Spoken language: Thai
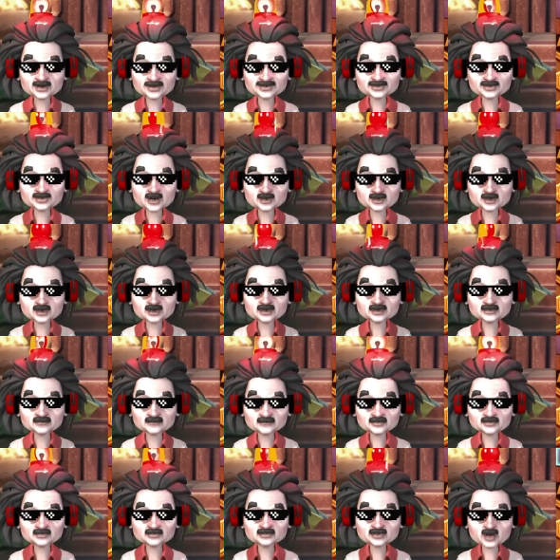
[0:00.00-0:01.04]
สอง
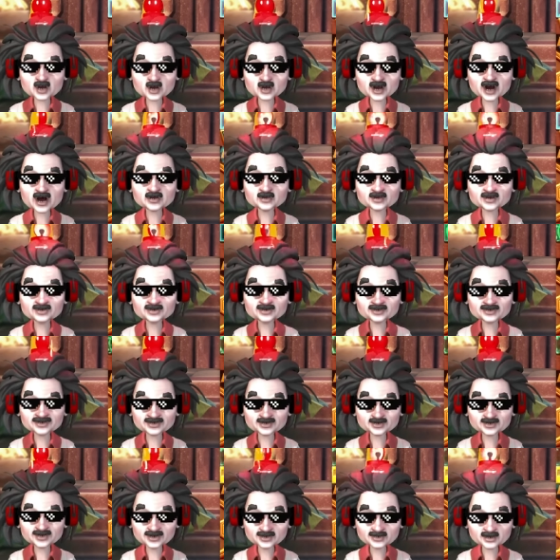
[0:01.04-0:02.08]
สวยเพื่อนเจ
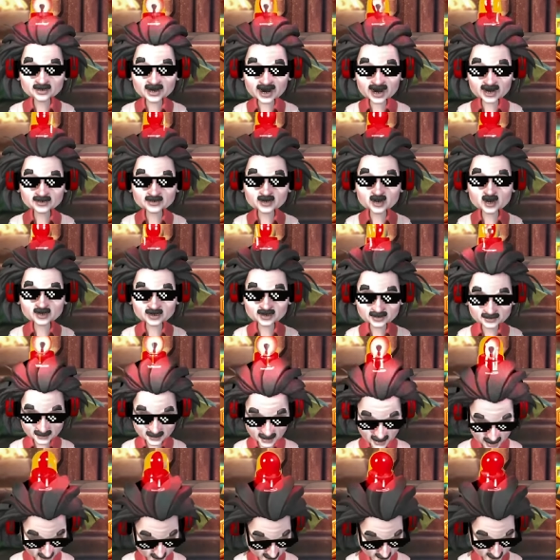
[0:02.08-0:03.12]
เออจ่ายต่อไหล
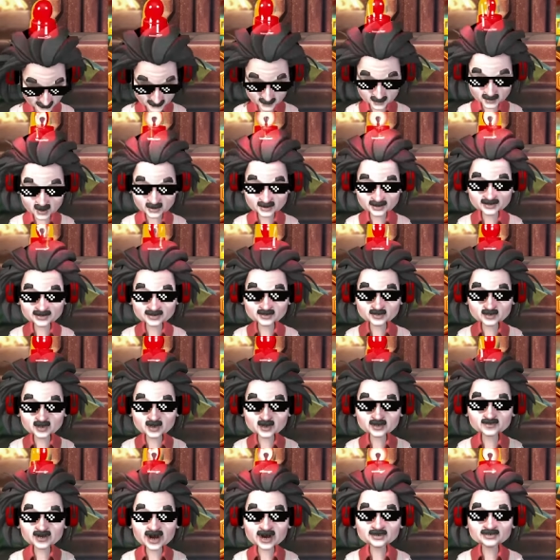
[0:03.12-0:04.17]
ปุ้ยรุย
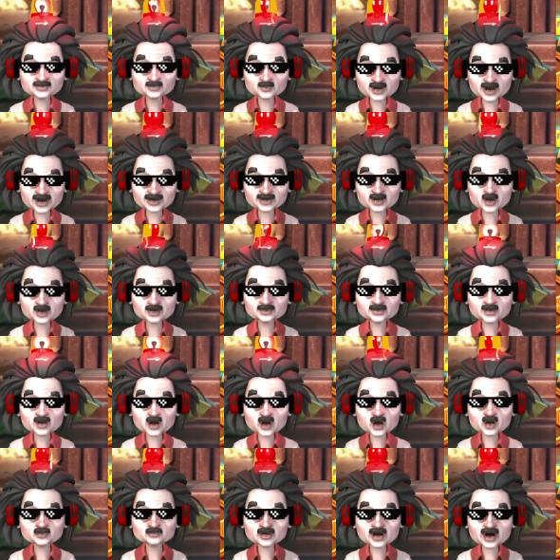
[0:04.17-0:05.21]
ไปมีไว้แถวสอง
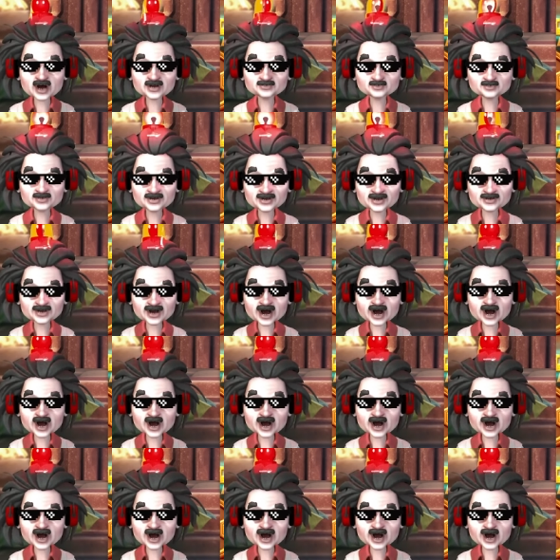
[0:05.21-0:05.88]
ไม่จ่าย